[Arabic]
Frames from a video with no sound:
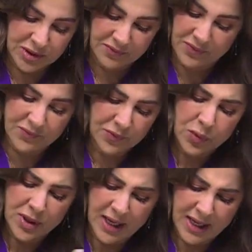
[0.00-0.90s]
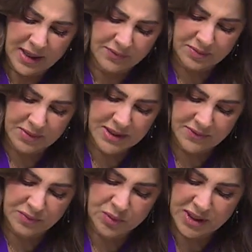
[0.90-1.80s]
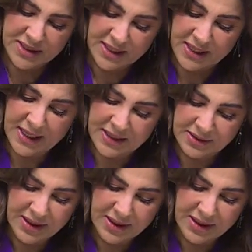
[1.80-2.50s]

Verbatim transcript: في كل حاجه في الميديا في المسلسلات